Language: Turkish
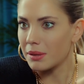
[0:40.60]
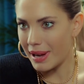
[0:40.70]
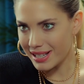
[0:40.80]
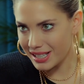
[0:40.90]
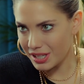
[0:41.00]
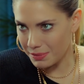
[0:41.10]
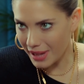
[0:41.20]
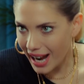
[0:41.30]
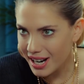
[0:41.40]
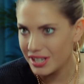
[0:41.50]
ben sana
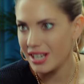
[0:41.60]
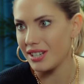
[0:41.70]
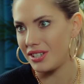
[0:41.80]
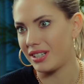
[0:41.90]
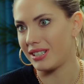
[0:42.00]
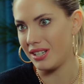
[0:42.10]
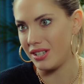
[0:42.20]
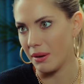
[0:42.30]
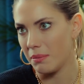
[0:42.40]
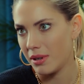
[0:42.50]
şimdi her şeyi
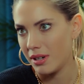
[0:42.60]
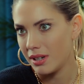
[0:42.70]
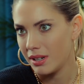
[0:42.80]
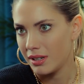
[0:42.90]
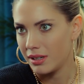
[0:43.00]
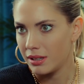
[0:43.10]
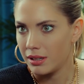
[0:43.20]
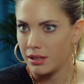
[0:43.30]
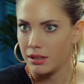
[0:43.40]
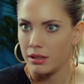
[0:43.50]
açıklayacağım. Ne
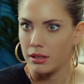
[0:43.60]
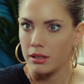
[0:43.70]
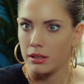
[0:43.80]
açıklayacaksın